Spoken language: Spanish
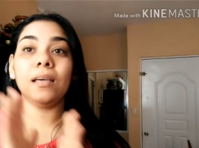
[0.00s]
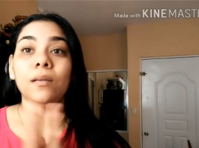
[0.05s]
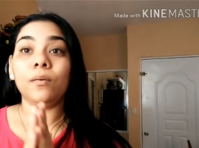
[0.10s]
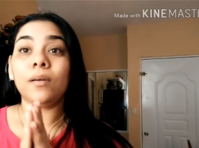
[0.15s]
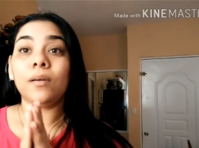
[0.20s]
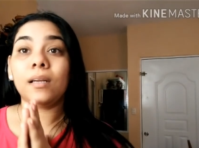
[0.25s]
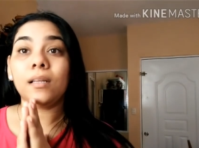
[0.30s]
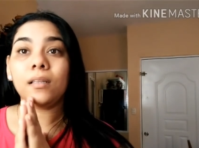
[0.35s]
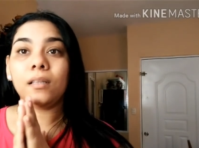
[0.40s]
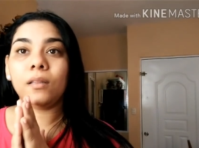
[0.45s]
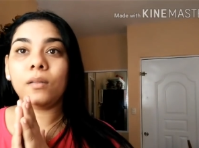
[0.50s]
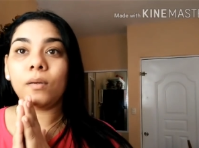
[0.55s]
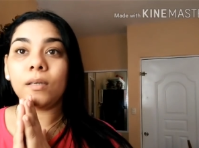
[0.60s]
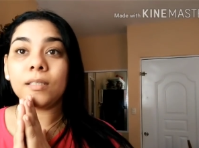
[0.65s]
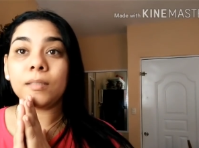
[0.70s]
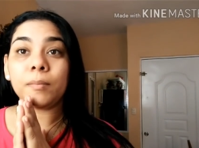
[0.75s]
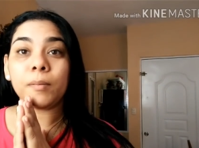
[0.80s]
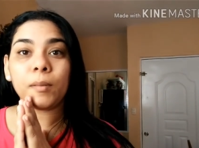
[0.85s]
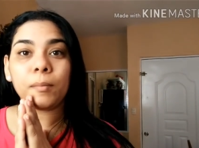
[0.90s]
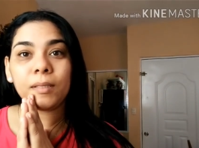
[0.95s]
en un ratito
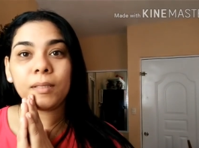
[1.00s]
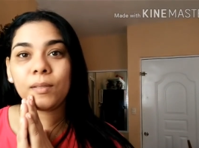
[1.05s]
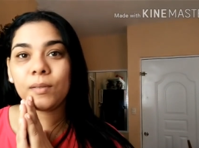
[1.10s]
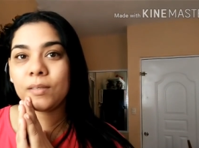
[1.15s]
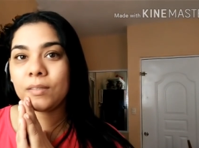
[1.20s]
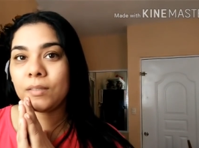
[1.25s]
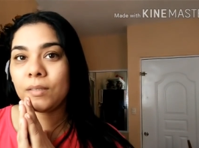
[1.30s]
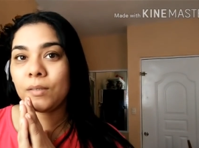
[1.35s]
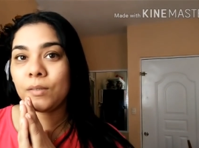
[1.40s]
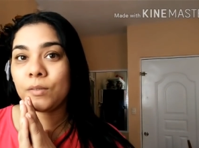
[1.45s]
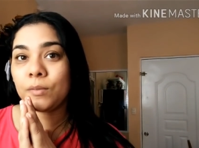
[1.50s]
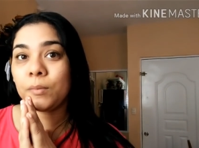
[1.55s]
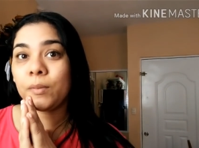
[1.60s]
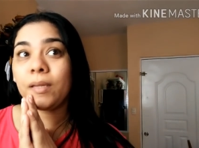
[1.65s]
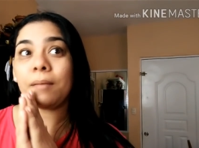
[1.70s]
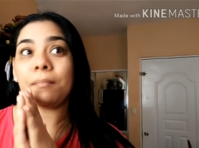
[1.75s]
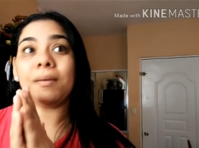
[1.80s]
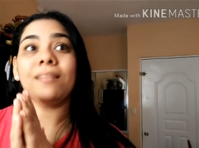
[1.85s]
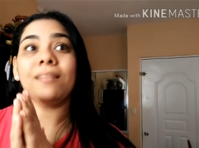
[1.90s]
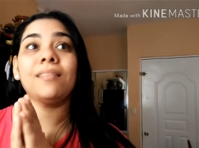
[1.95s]
les prometo que se los
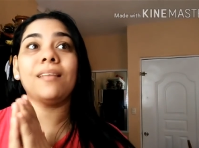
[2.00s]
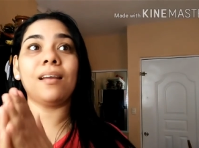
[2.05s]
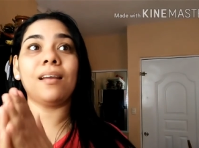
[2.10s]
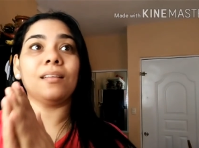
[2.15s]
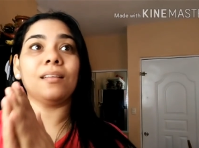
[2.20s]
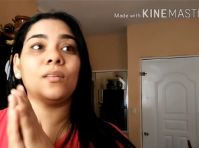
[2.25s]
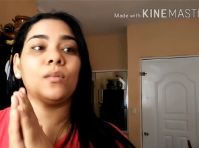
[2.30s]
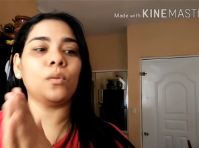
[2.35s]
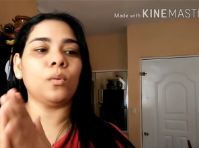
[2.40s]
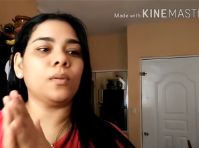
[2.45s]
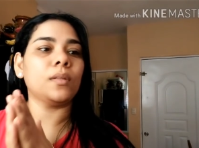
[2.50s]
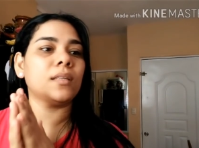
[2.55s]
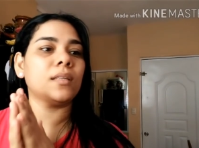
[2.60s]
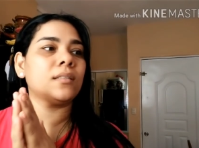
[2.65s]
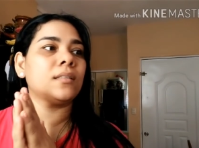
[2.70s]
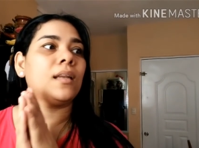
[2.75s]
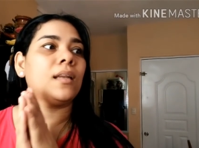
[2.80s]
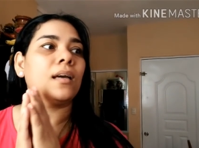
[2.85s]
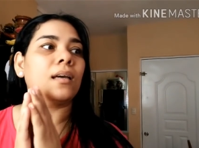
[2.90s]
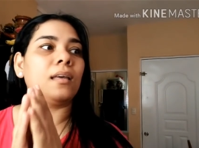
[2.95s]
voy a mandar a
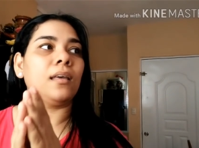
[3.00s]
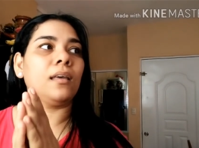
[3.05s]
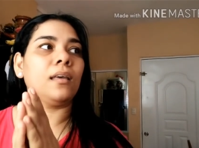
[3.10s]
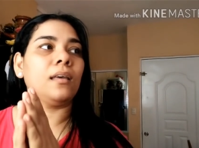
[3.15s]
todas las